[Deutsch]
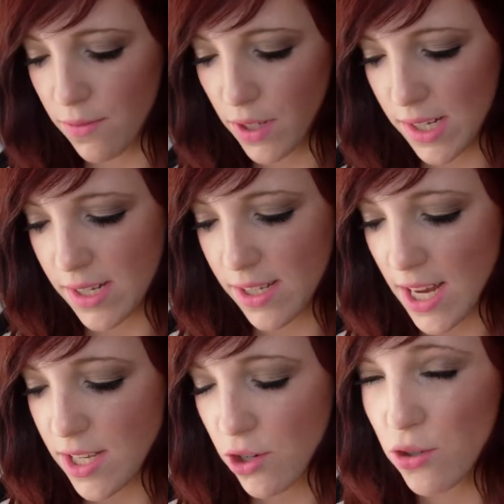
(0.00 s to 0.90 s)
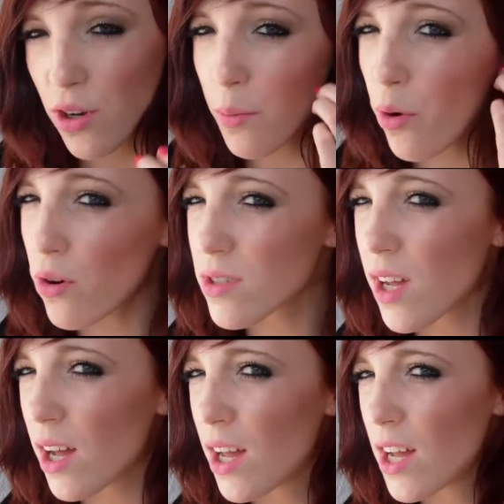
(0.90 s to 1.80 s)
Ist wirklich ein sehr, sehr schöner
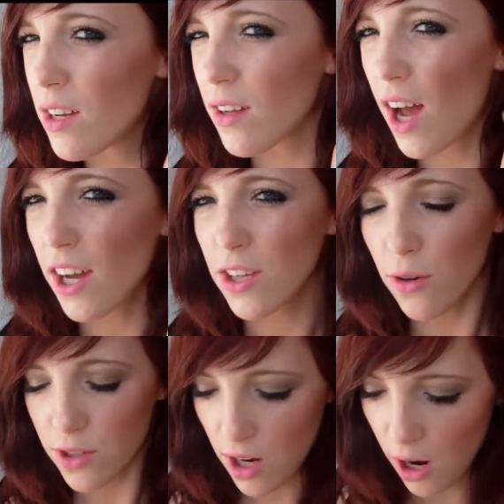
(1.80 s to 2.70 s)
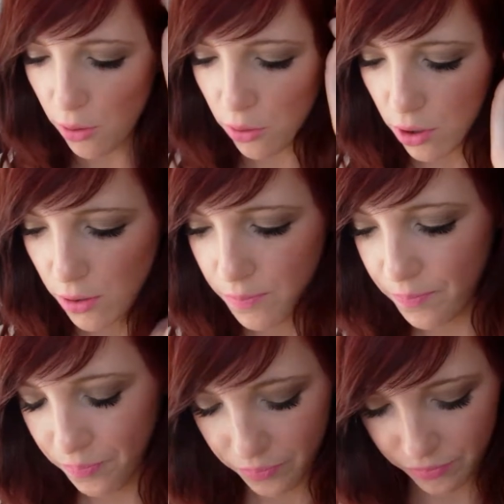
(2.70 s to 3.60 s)
Bronzer. Trage ich heute auch.
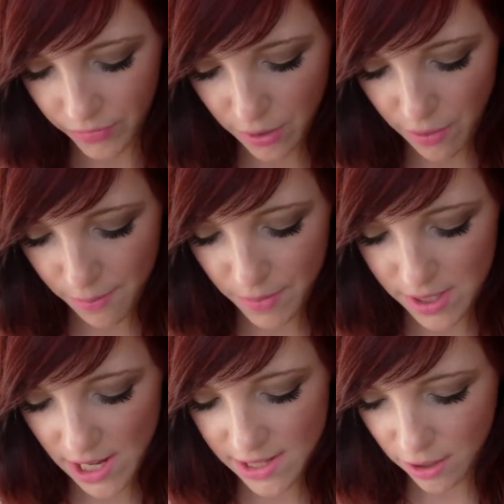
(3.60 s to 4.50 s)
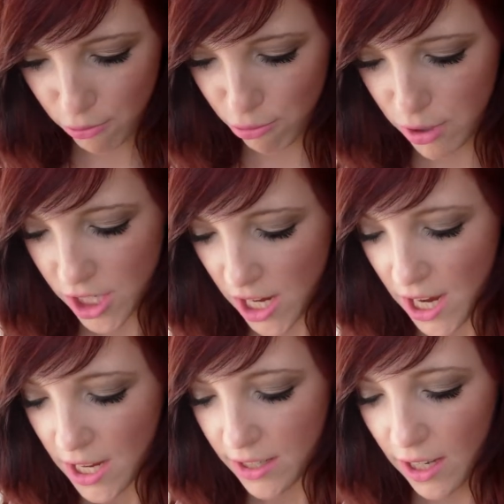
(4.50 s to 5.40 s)
Gefällt mir sehr, sehr gut.
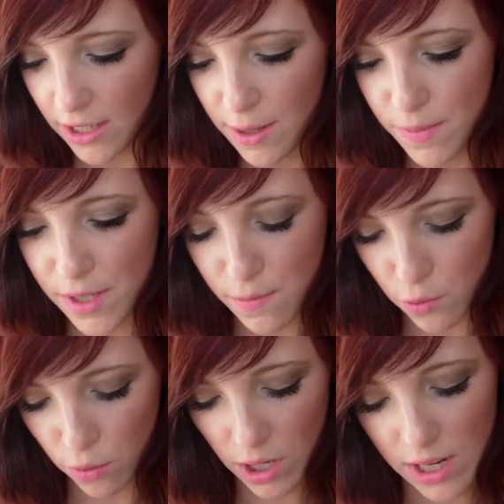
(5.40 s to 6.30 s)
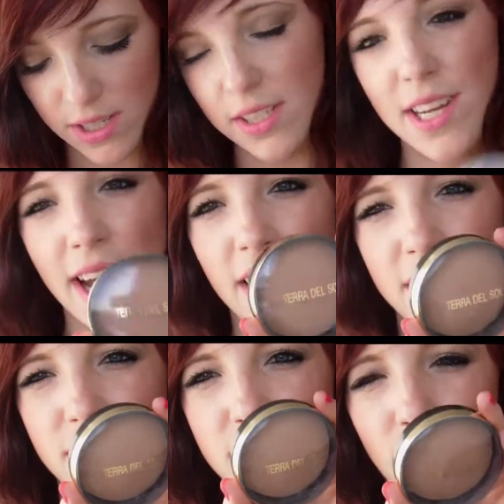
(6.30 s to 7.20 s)
Dann gibt es im Douglas Terra
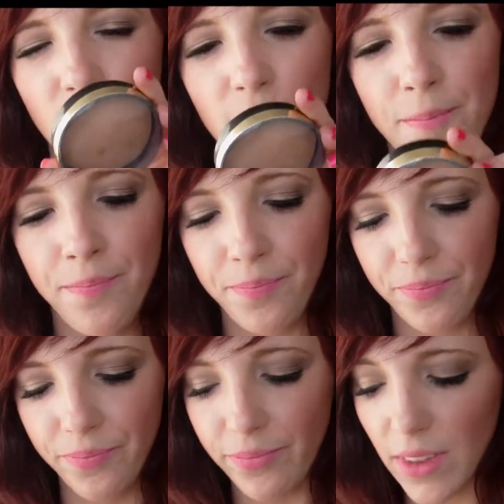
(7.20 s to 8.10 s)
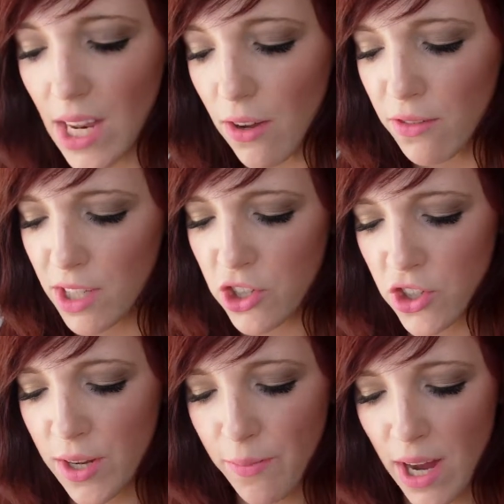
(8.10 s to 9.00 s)
de Sol und ich
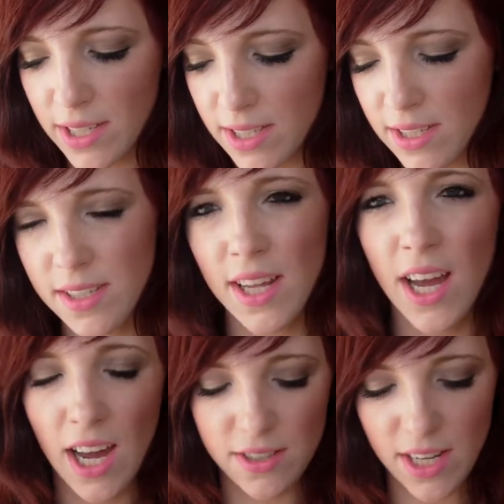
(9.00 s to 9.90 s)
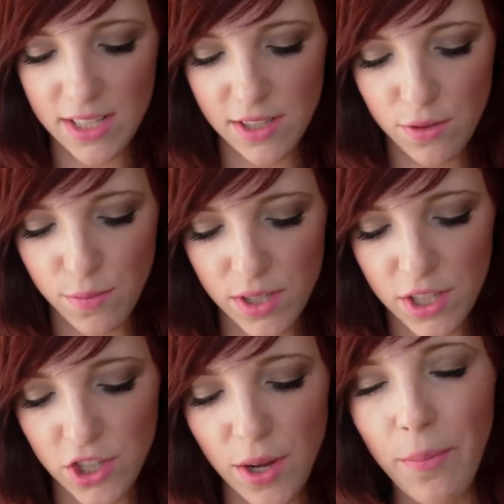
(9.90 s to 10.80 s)
stehe meistens, also der ist jetzt so ein
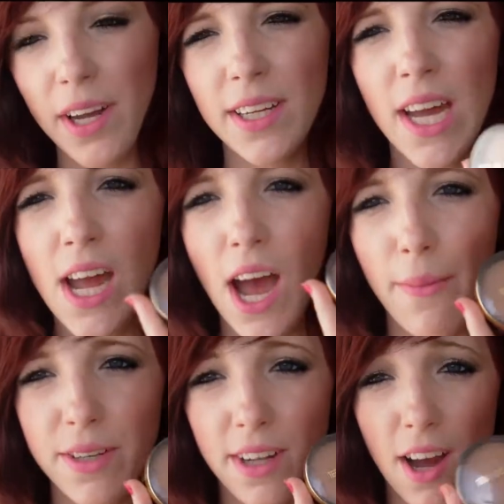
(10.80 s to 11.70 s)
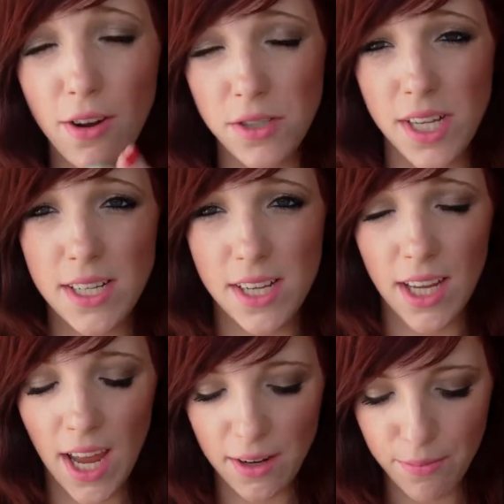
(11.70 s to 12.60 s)
bisschen schimmrig, aber ich trage auch sehr, sehr
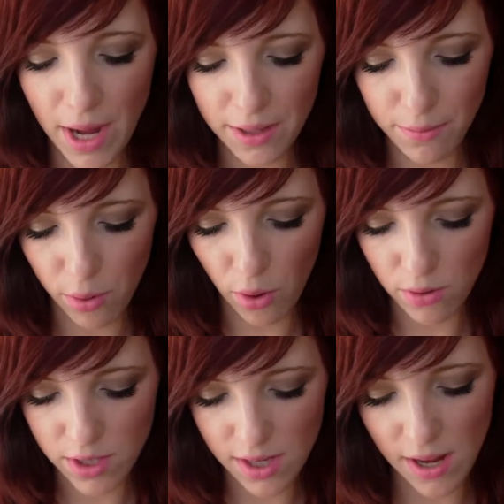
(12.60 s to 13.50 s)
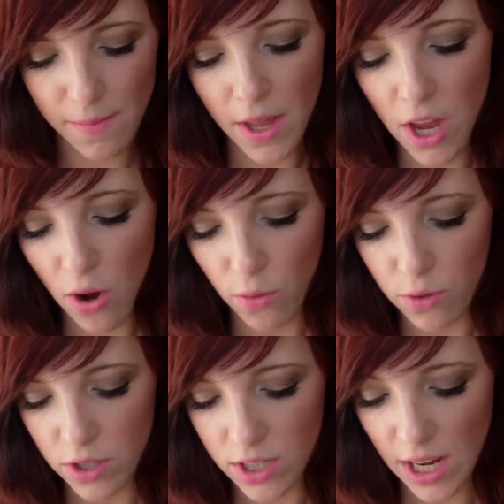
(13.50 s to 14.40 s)
gerne matten Bronzer.
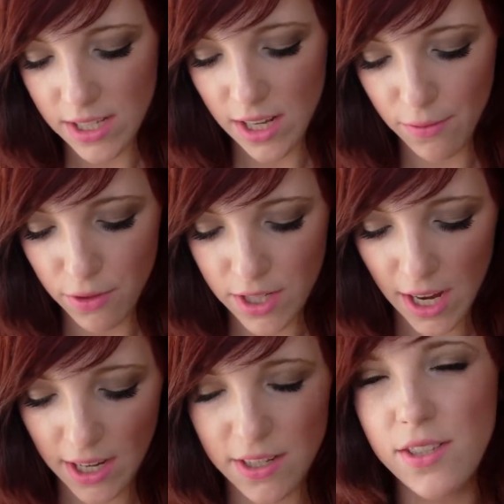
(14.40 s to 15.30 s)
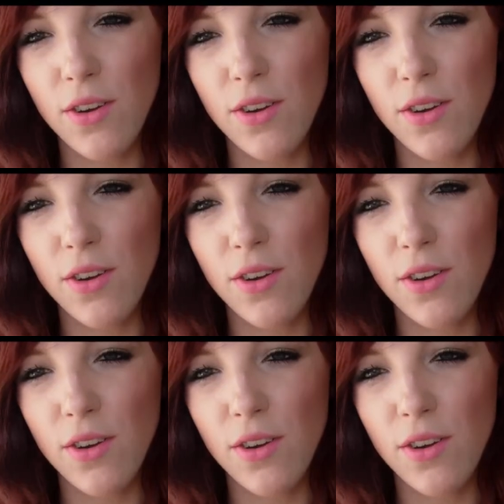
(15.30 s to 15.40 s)
Und da ist der von Terra de